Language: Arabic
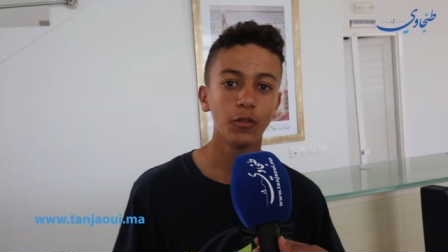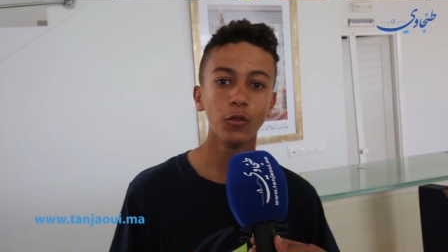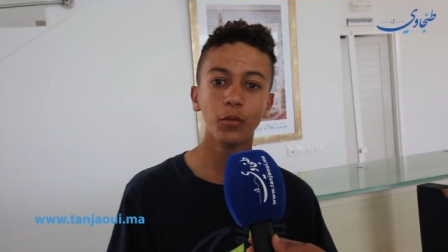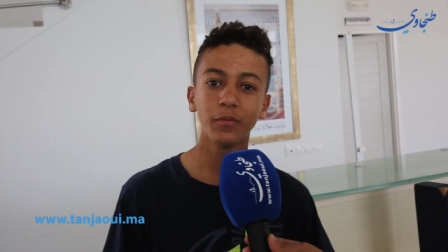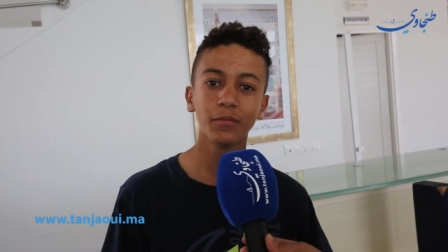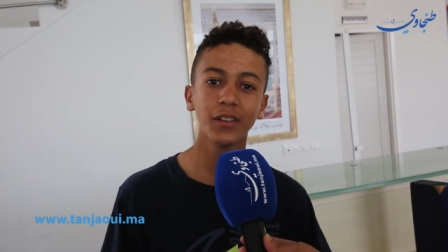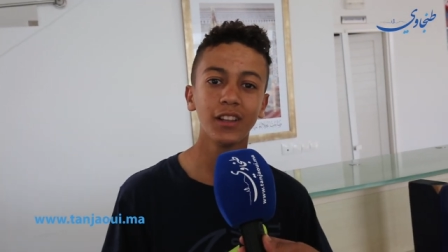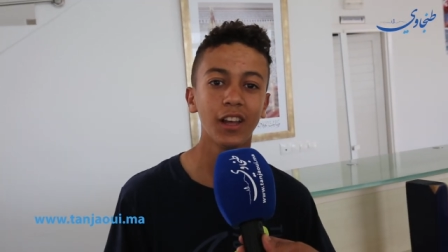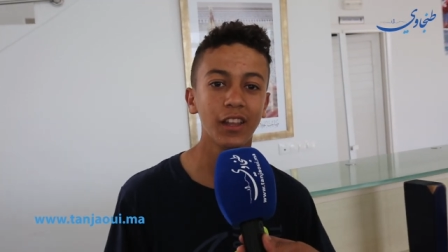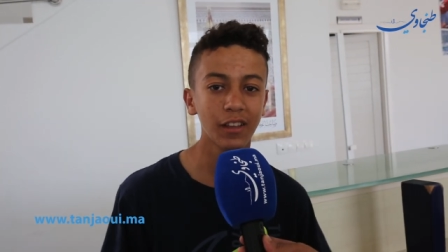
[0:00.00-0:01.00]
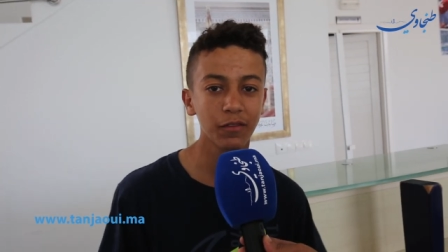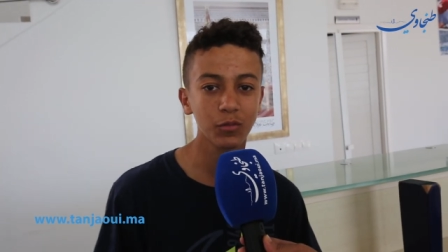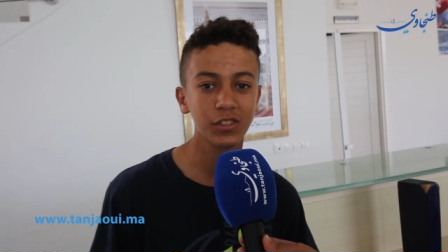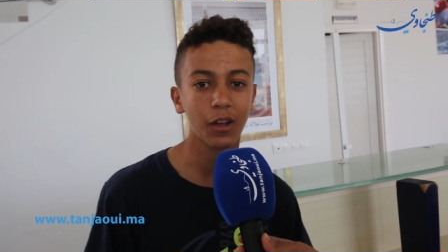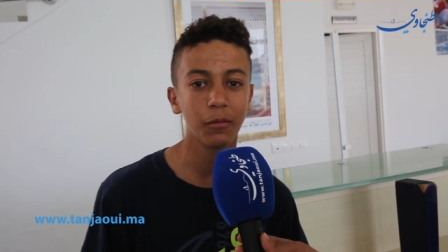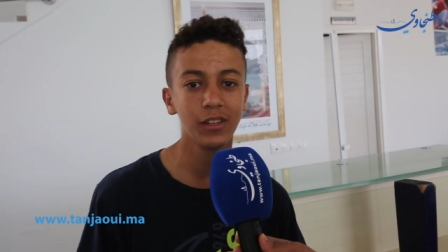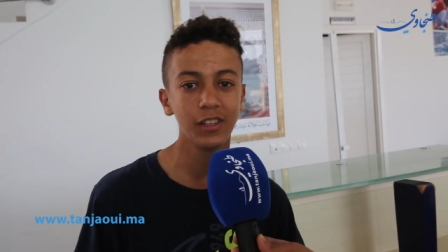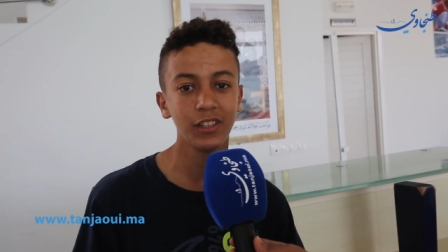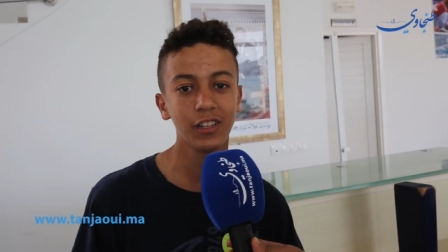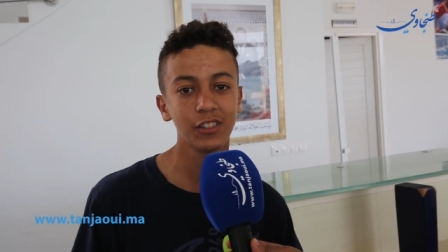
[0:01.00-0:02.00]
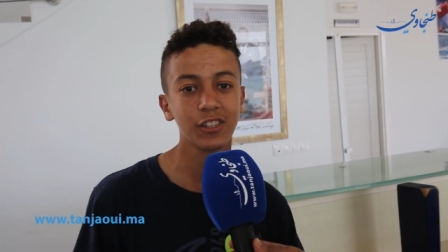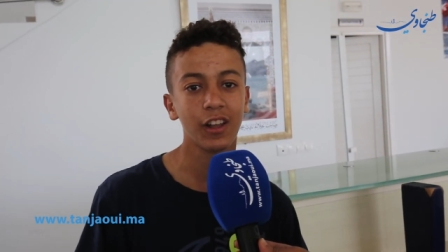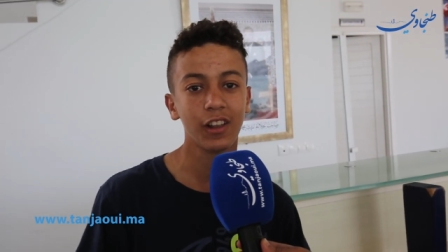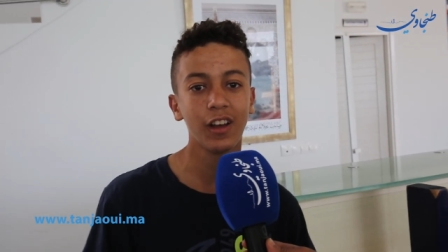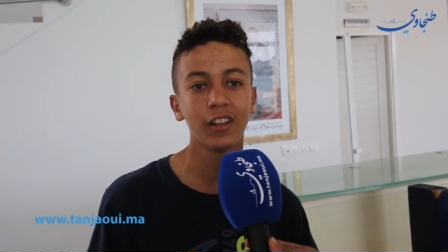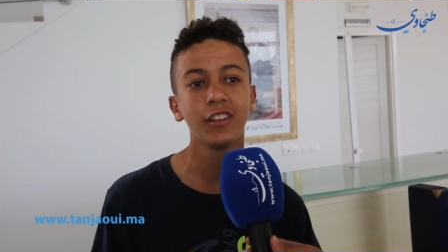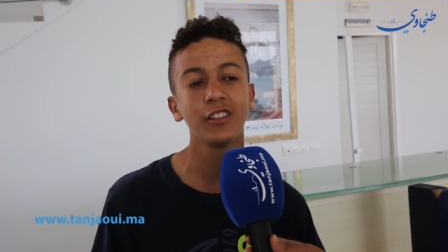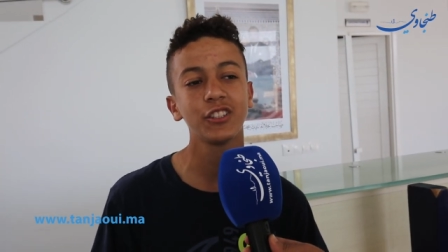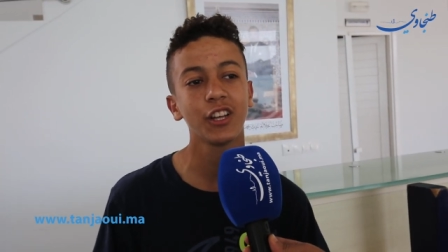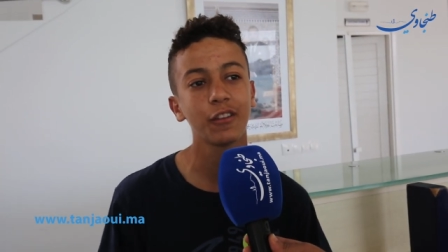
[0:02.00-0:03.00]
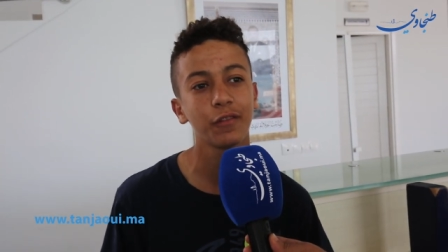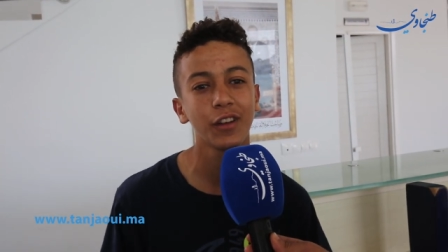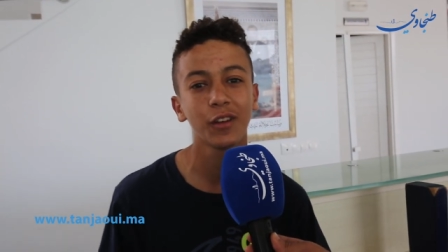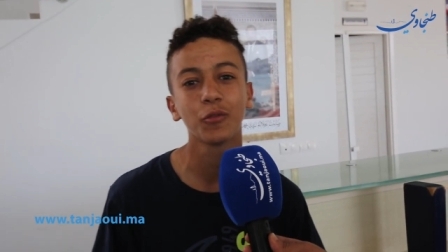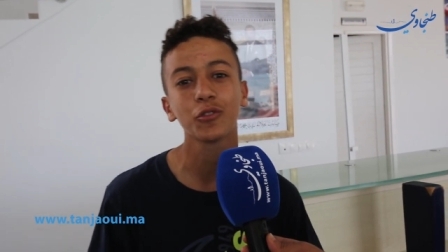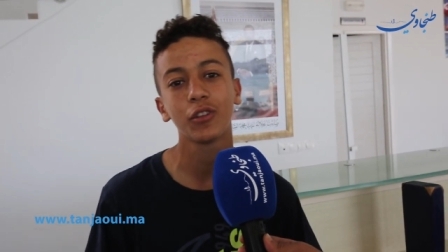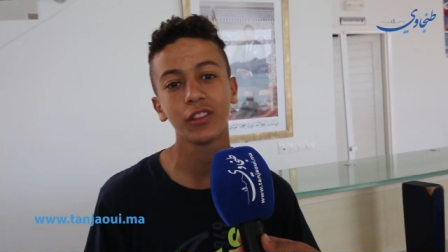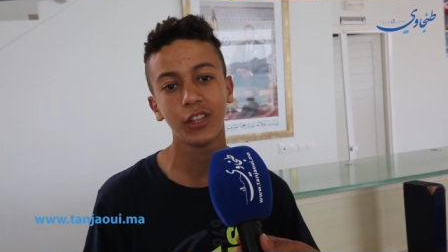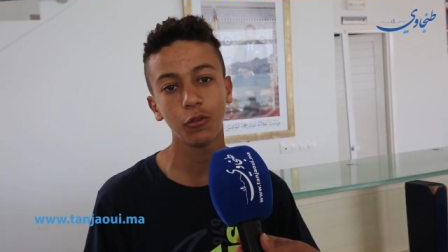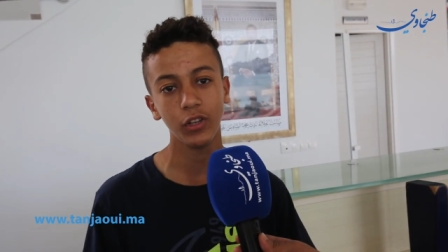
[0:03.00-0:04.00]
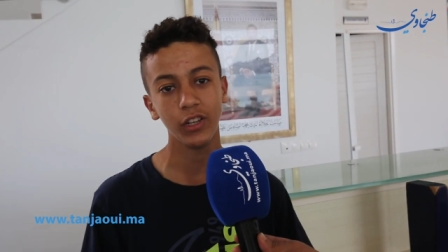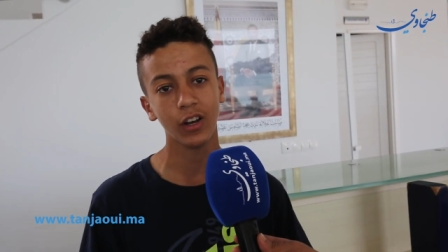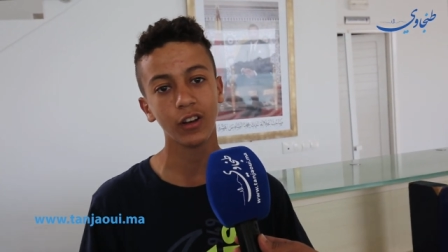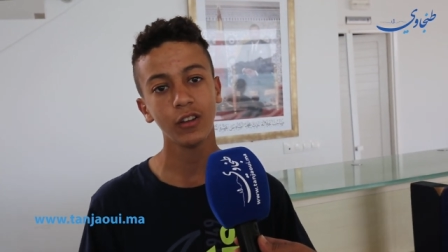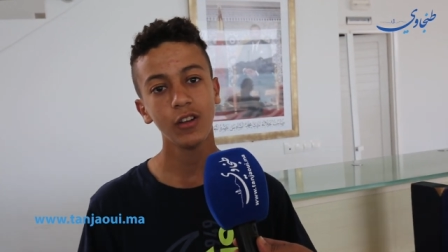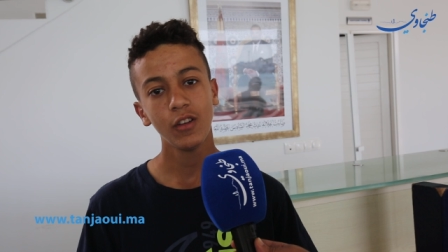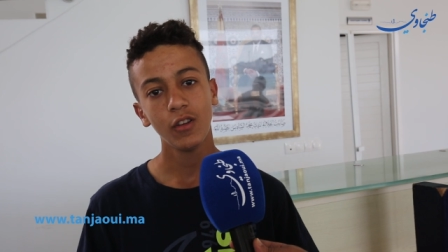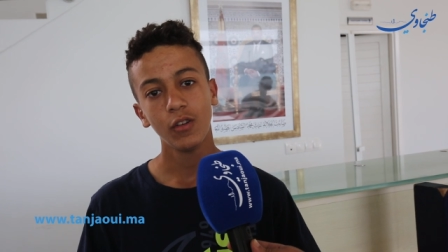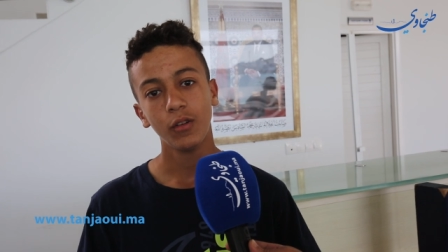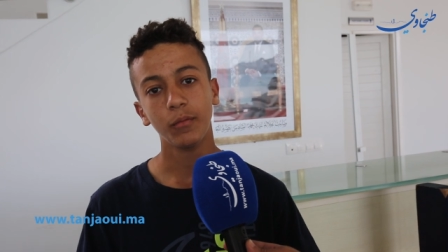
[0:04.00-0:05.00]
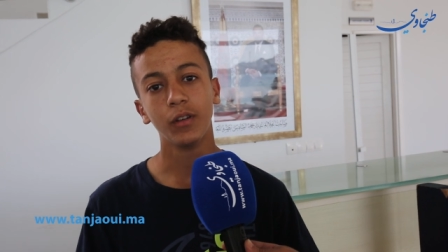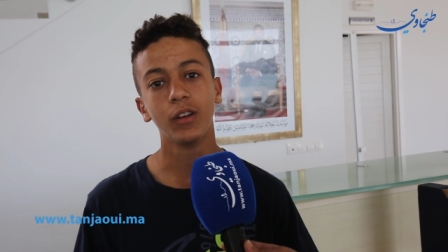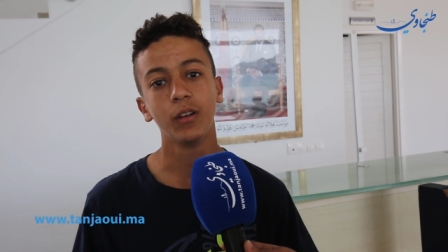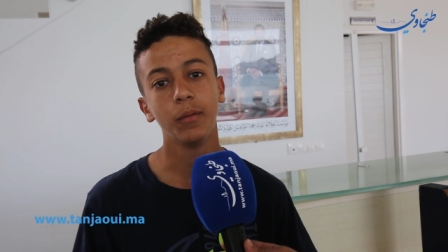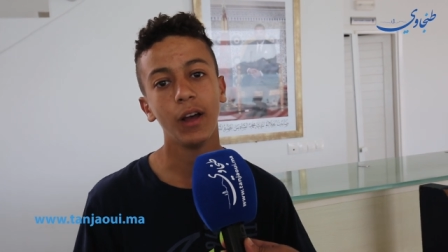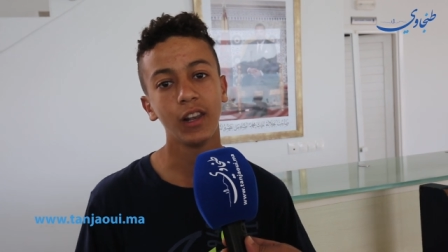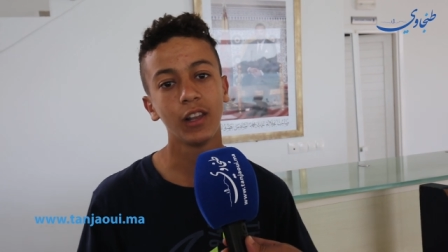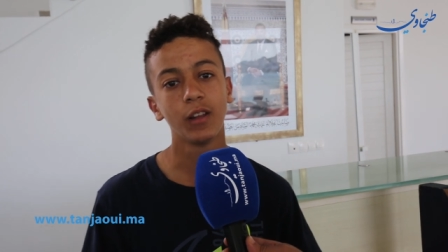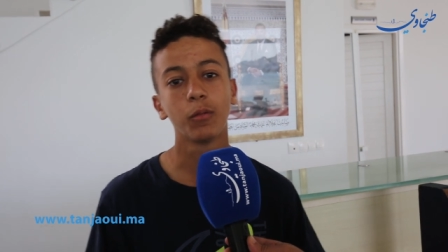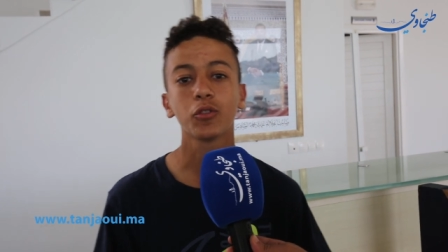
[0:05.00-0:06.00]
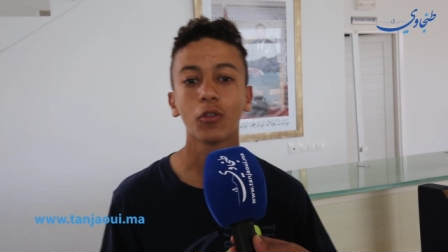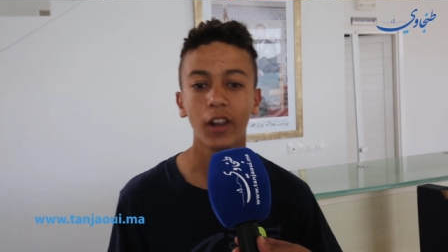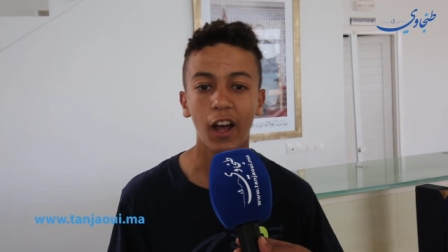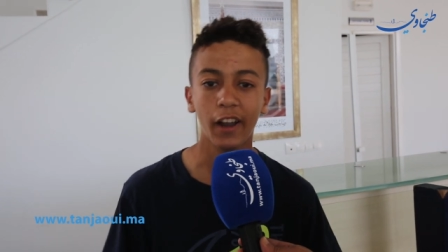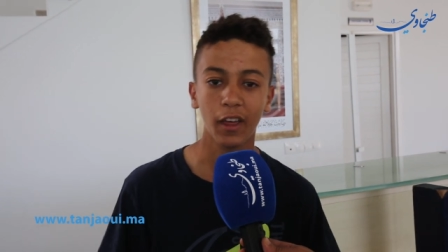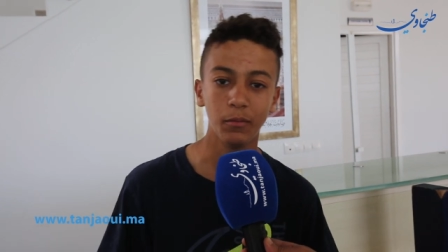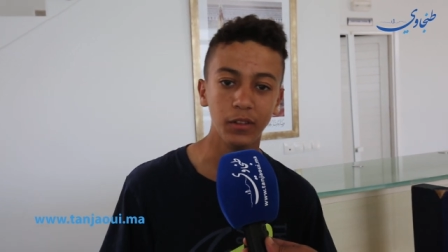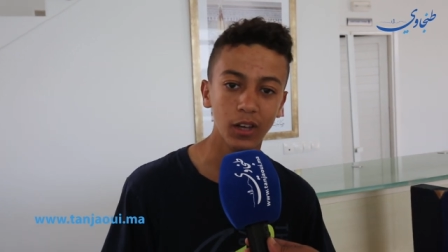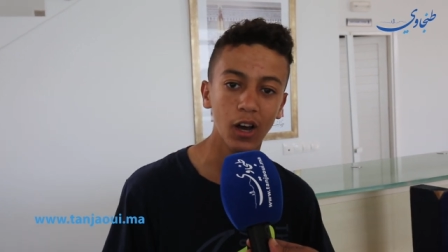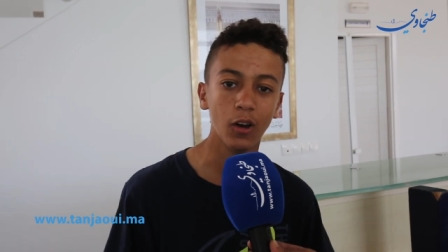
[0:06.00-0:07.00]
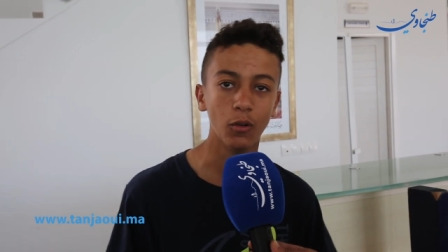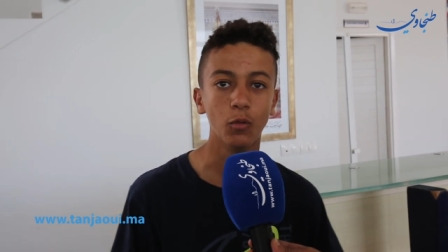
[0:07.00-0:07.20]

ومن بين الاهداف المستقبليه ديالي ان شاء الله انني نشارك في بطوله دوليه بحال البطوله العربيه